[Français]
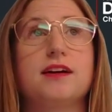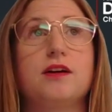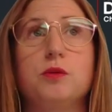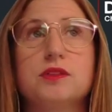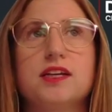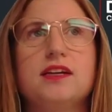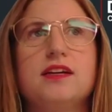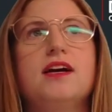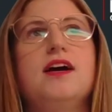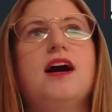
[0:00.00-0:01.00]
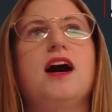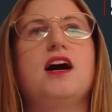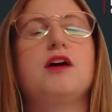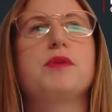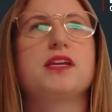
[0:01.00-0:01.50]
essaye d'utiliser
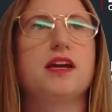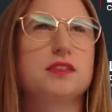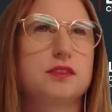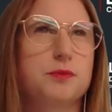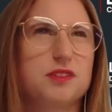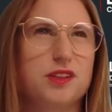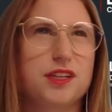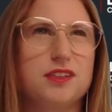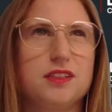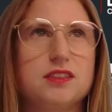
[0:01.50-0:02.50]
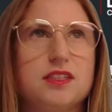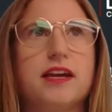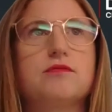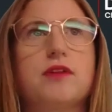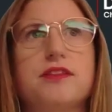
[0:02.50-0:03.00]
des données uniquement
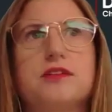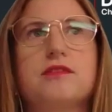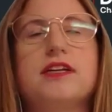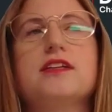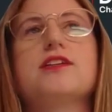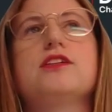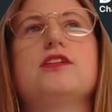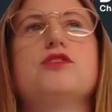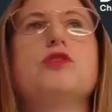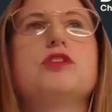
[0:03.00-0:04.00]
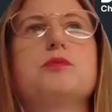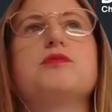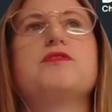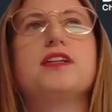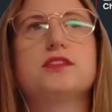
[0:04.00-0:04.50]
anonymisées. Alors oui,
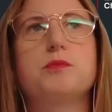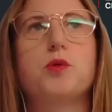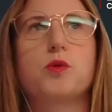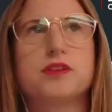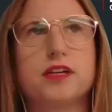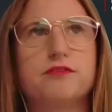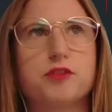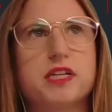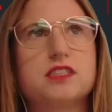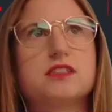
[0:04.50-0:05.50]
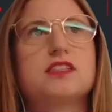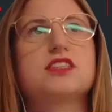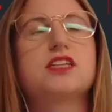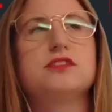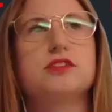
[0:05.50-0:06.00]
on veut des informations plus
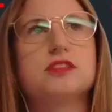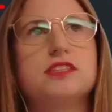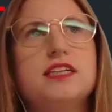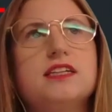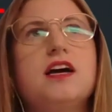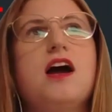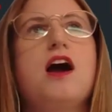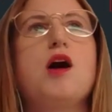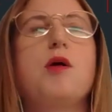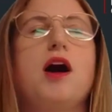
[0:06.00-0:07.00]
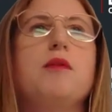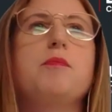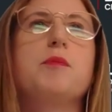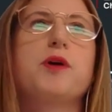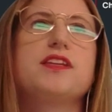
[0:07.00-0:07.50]
granulaires pour fournir des
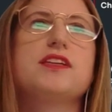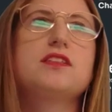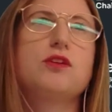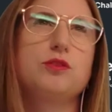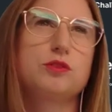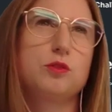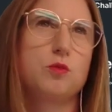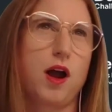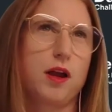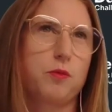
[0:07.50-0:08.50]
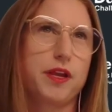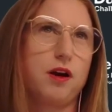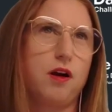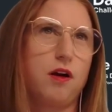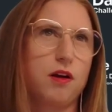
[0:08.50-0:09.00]
informations nécessaires pour les
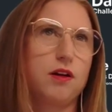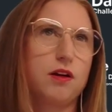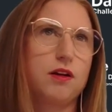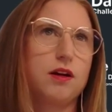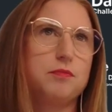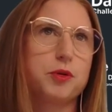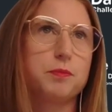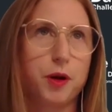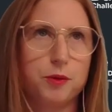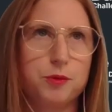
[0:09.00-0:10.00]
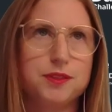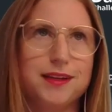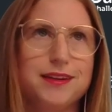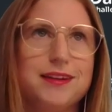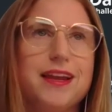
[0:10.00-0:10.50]
refuges, mais c'est également une des raisons
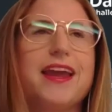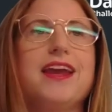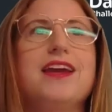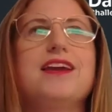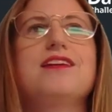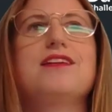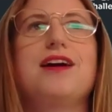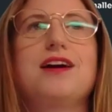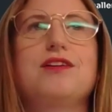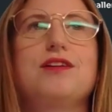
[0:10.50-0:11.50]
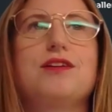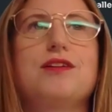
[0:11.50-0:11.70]
pour lesquelles on propose